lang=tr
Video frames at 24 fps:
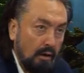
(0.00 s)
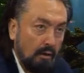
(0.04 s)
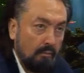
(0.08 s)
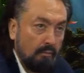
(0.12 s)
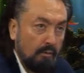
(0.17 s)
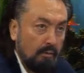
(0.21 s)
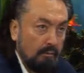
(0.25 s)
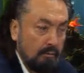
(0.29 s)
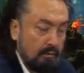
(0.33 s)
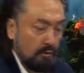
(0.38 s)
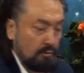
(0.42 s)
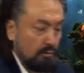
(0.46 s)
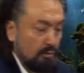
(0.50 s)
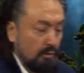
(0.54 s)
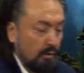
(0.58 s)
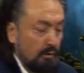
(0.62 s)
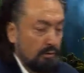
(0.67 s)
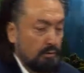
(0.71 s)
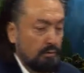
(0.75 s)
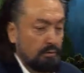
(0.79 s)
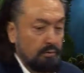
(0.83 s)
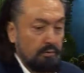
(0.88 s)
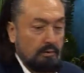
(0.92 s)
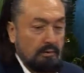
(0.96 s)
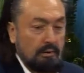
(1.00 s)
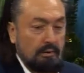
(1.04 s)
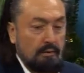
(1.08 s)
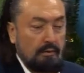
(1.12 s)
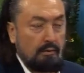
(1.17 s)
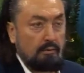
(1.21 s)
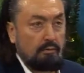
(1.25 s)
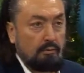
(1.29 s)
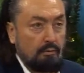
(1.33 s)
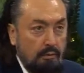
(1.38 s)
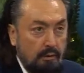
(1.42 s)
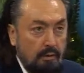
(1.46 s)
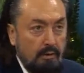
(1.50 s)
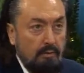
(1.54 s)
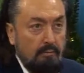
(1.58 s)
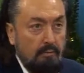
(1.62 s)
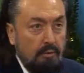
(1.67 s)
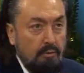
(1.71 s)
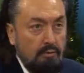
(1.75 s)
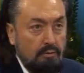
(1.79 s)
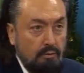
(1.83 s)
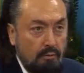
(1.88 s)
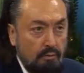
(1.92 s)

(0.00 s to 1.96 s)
Ama mesela şu an Türkiye'deki kullanımın